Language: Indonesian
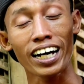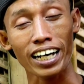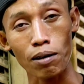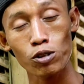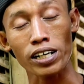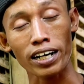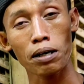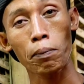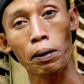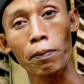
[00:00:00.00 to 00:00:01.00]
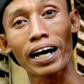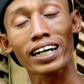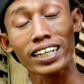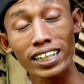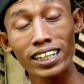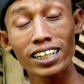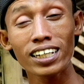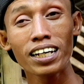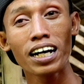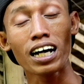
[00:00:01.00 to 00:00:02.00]
eh, Kang Mus akan
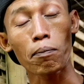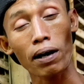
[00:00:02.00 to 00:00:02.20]
berbagi eh,